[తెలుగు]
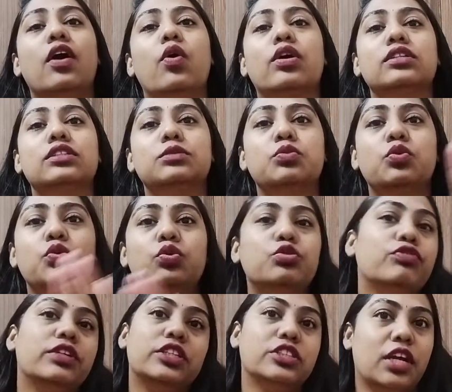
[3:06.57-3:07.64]
ఒక స్మూత్
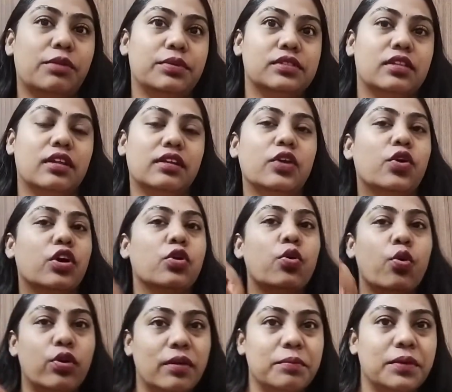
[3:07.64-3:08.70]
ఫినిష్ కనిపిస్తుంది అంటే ఒక
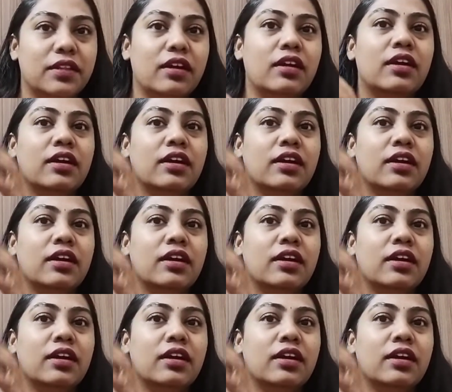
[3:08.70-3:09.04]
గోడ మీద